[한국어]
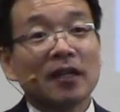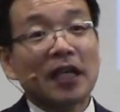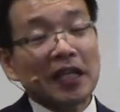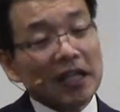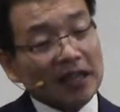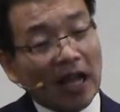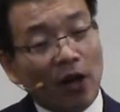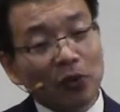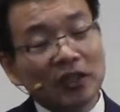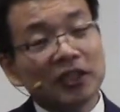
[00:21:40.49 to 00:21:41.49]
근데 이
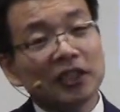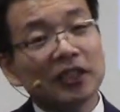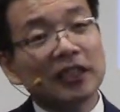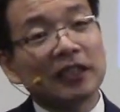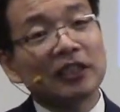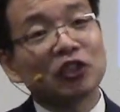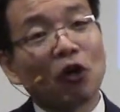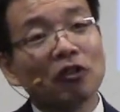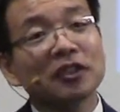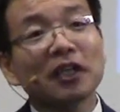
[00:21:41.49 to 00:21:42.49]
다윗이
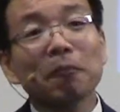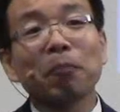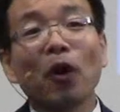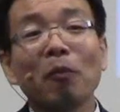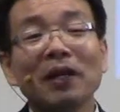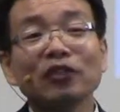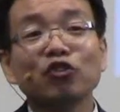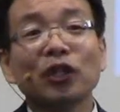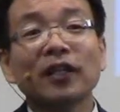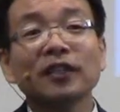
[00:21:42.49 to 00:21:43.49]
정작 범한
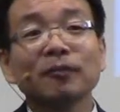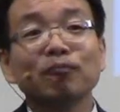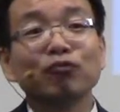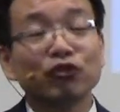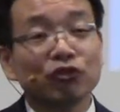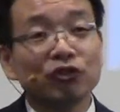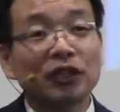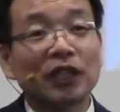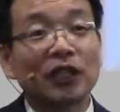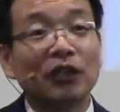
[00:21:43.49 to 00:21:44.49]
죄는 무슨
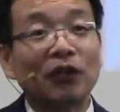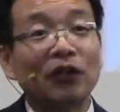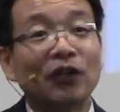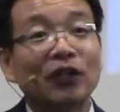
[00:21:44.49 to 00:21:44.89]
죄예요?